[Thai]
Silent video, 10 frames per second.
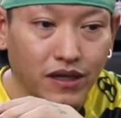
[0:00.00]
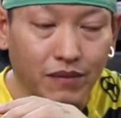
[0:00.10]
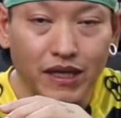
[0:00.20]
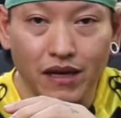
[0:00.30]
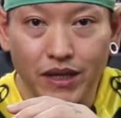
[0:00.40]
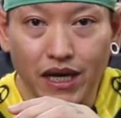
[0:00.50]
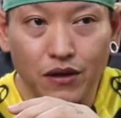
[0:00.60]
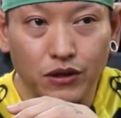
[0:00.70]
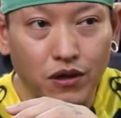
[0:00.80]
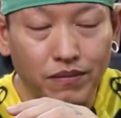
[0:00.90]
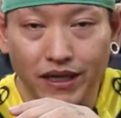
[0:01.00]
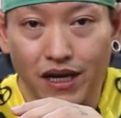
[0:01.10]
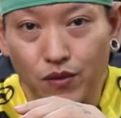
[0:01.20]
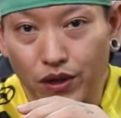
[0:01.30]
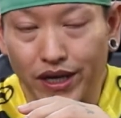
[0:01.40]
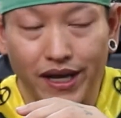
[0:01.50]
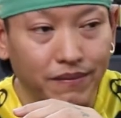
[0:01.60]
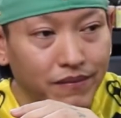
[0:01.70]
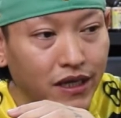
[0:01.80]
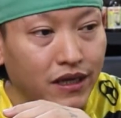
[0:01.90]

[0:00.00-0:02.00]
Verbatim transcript: อย่าไปทำให้เขาต้องเป็นกังวลนะครับ